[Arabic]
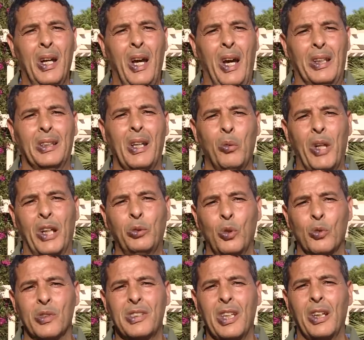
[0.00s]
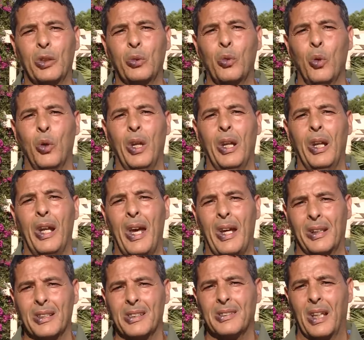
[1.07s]
الدولة التونسية تقول
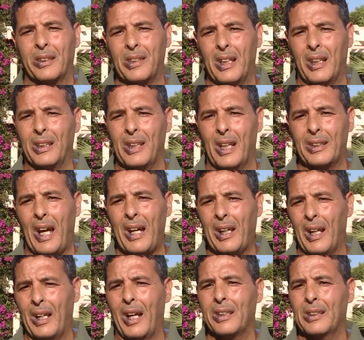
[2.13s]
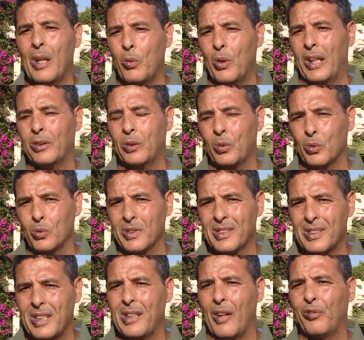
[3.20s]
لا نستطيع تدخل الدولة
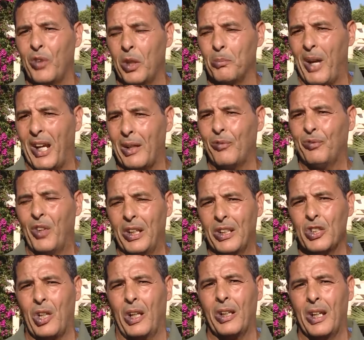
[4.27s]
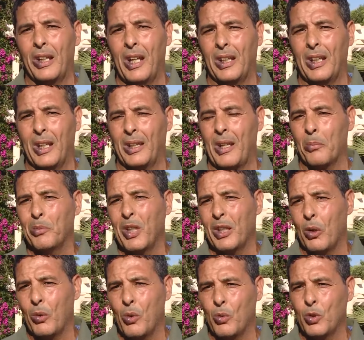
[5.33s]
التونسية في ملف الهجرة
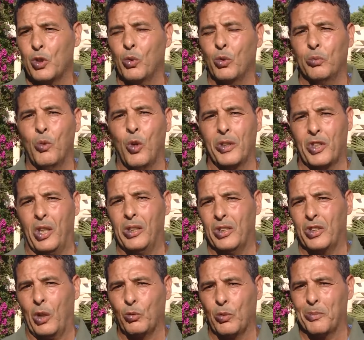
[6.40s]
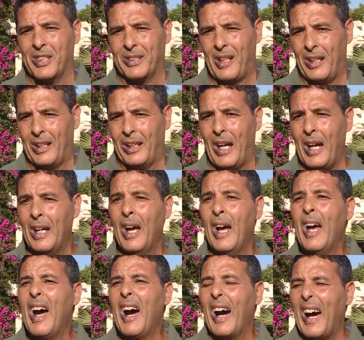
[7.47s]
النظامية ووجود مهاجري جنوب الصحراء
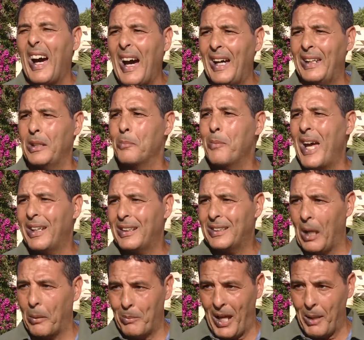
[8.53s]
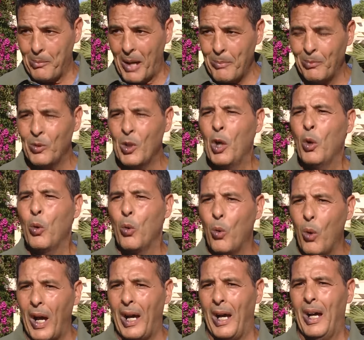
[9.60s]
غائبة تماما
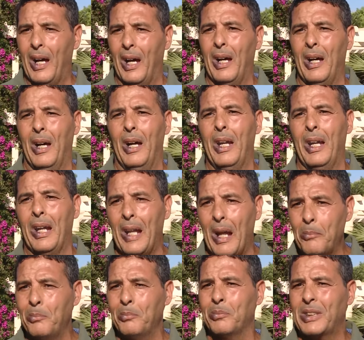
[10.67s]
ولم